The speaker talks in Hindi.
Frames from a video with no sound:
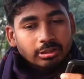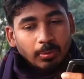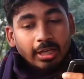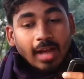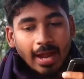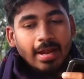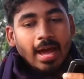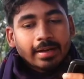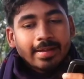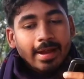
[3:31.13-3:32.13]
स्पीड काहे
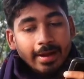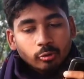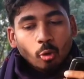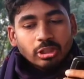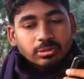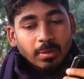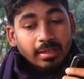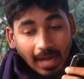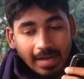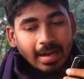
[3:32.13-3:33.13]
आ रही है एक दो की
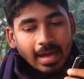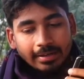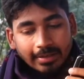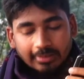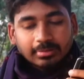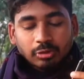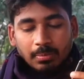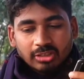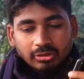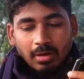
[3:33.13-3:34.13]
स्पीड काहे आ रही है ये सबसे हाँ,
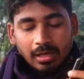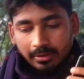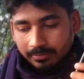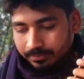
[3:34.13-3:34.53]
बड़ा सवाल है